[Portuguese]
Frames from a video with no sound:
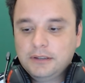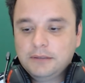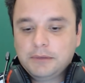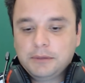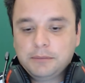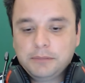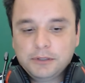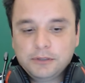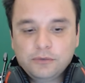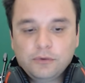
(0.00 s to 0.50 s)

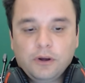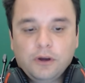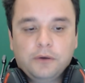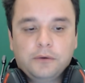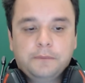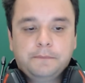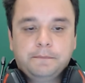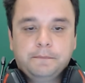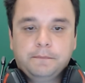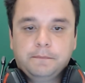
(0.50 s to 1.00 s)
Mas
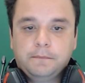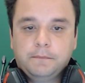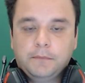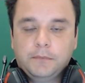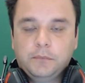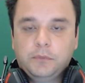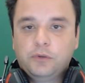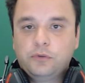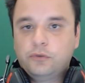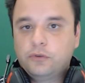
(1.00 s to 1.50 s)
pessoal,
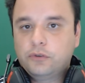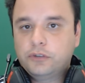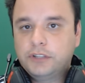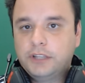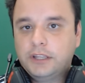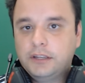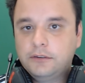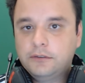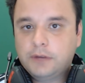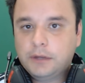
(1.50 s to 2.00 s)
meu
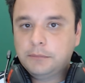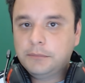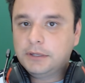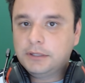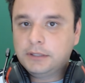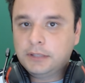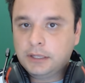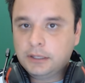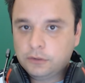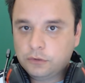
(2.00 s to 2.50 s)
sorteio vai
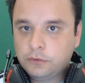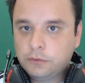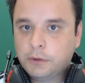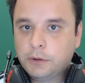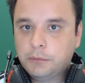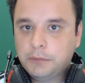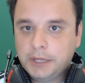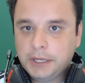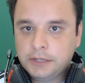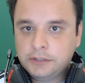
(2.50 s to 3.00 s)
manter
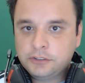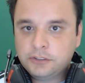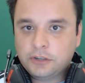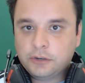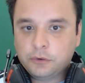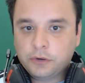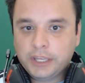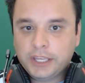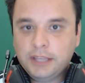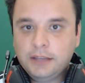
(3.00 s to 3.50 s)
normalmente, tá
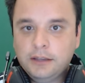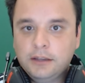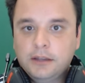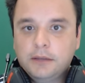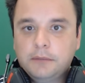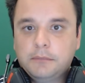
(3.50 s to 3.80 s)
ok?